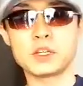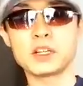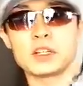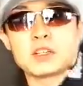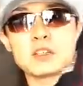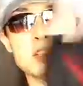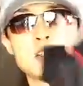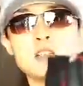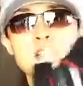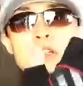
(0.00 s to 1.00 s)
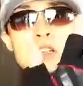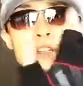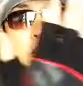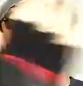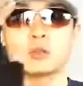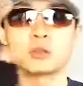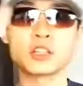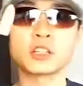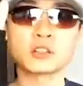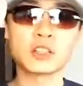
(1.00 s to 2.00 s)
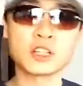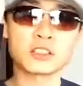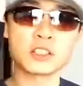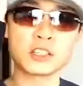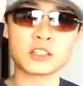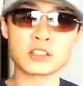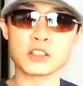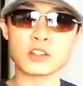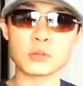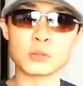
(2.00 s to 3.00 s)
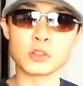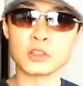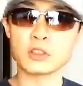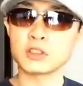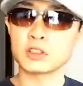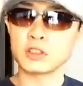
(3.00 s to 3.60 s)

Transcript: で、こちらのサイズなんですけども、